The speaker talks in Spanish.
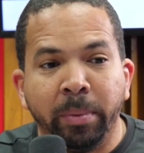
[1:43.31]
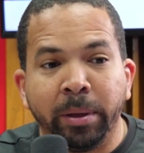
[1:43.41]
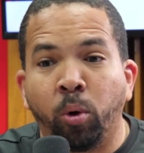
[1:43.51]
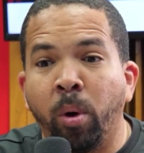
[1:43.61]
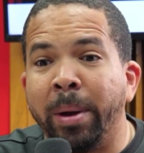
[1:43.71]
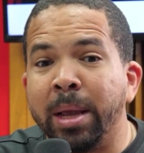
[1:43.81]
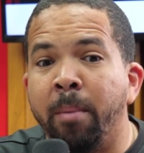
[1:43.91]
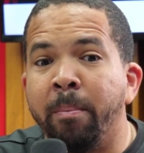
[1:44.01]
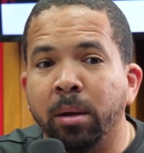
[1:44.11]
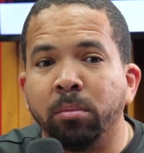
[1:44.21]
Víctor
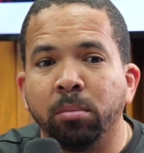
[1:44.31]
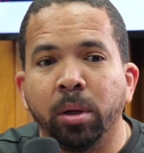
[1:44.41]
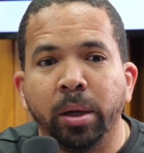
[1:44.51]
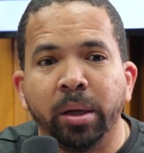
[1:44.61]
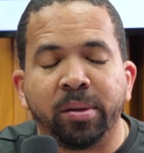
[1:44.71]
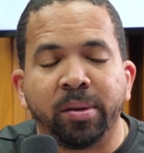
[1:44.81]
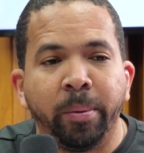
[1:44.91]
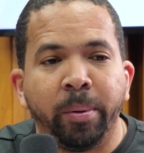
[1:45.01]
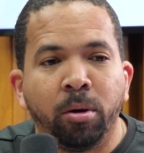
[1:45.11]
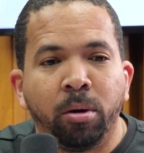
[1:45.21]
Wembayamba se
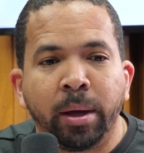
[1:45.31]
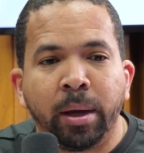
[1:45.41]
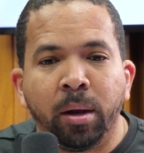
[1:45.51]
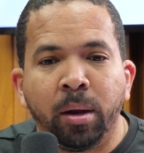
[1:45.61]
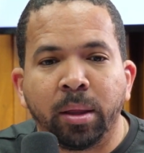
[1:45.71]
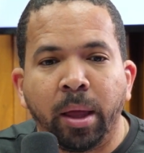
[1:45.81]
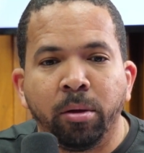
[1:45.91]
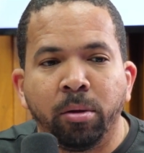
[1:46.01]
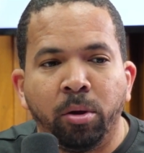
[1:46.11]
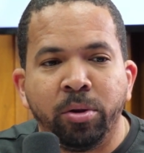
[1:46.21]
vio en el
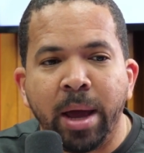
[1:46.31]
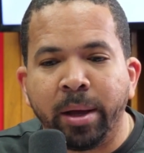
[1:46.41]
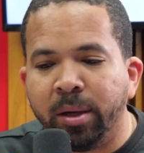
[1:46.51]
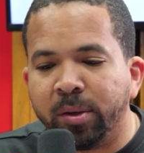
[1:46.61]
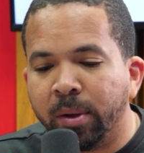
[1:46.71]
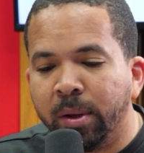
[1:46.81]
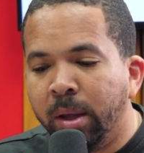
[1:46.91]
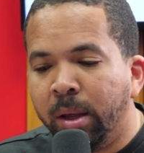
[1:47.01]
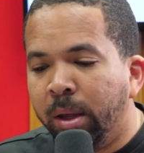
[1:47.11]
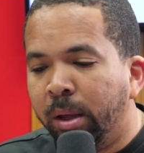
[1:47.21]
estadio de los Yankees,
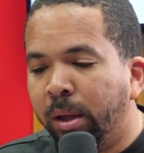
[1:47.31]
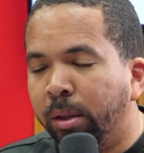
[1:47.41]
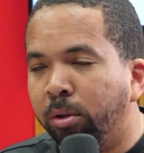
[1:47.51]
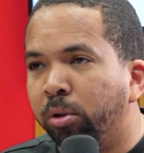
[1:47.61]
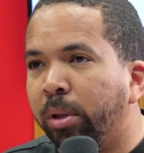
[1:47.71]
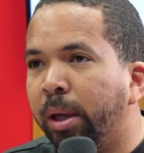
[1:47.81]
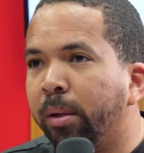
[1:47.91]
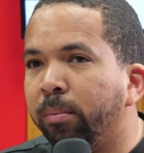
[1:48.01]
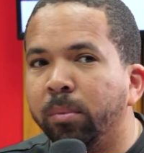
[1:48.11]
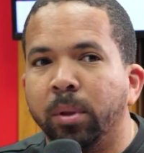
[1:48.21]
en
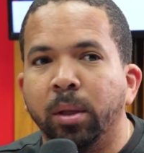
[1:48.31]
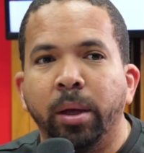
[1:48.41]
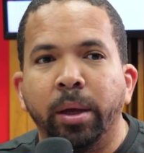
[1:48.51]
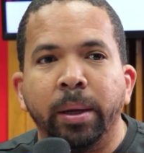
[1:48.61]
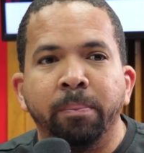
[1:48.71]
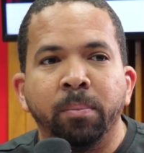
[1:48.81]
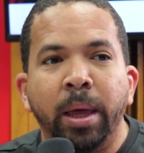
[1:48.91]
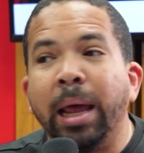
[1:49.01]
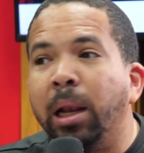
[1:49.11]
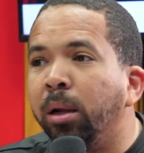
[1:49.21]
donde
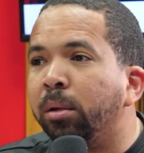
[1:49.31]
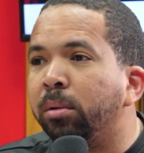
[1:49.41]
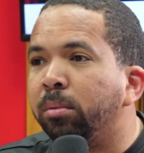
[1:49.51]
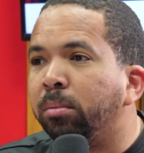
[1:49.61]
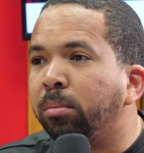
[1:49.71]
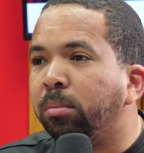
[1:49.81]
él Hombre